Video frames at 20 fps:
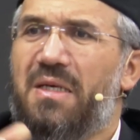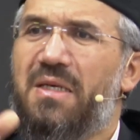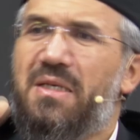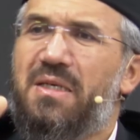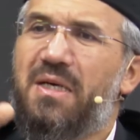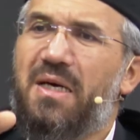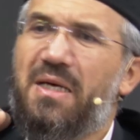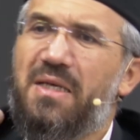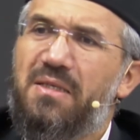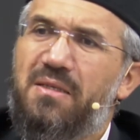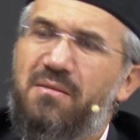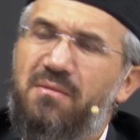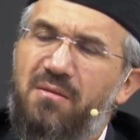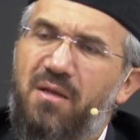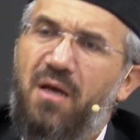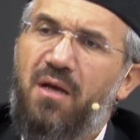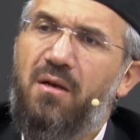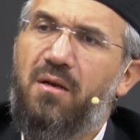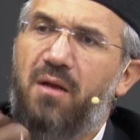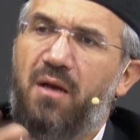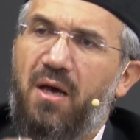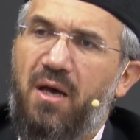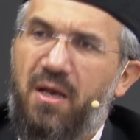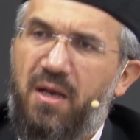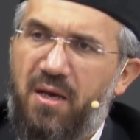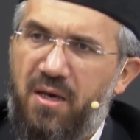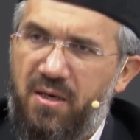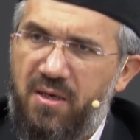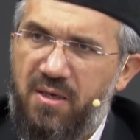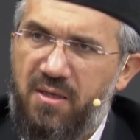Kadınlarla
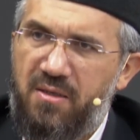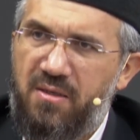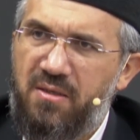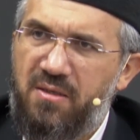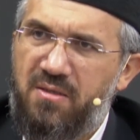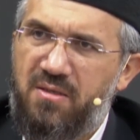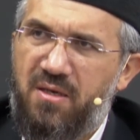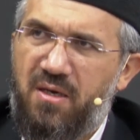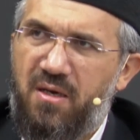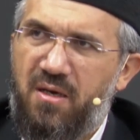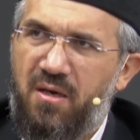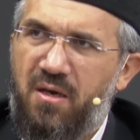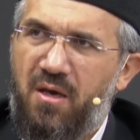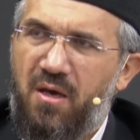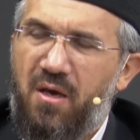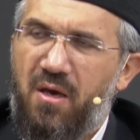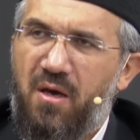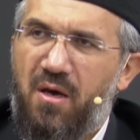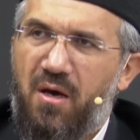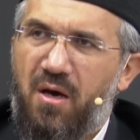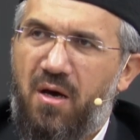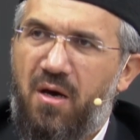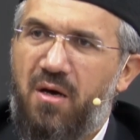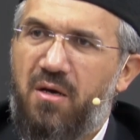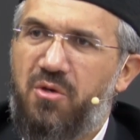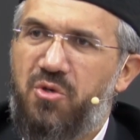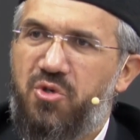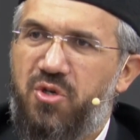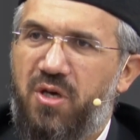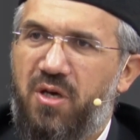alakalı ise
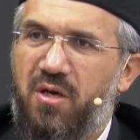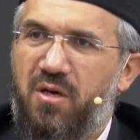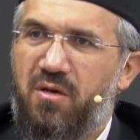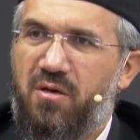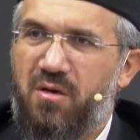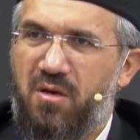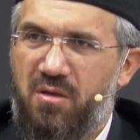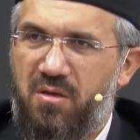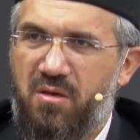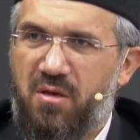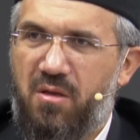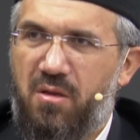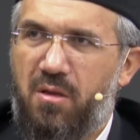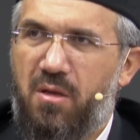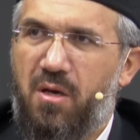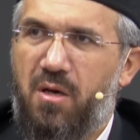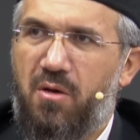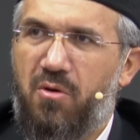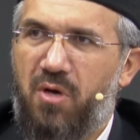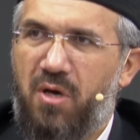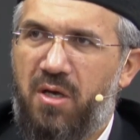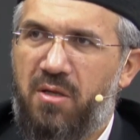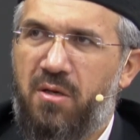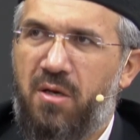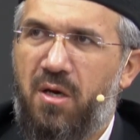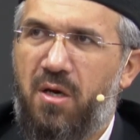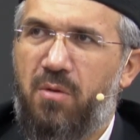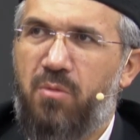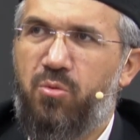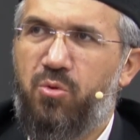Ayşe radıyallahu
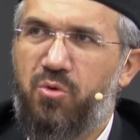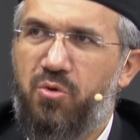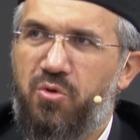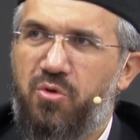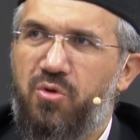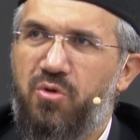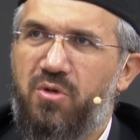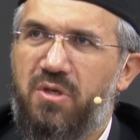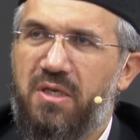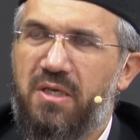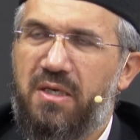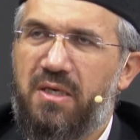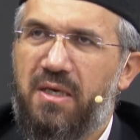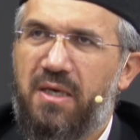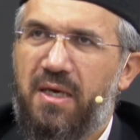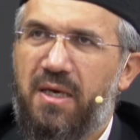anha buyuruyor ki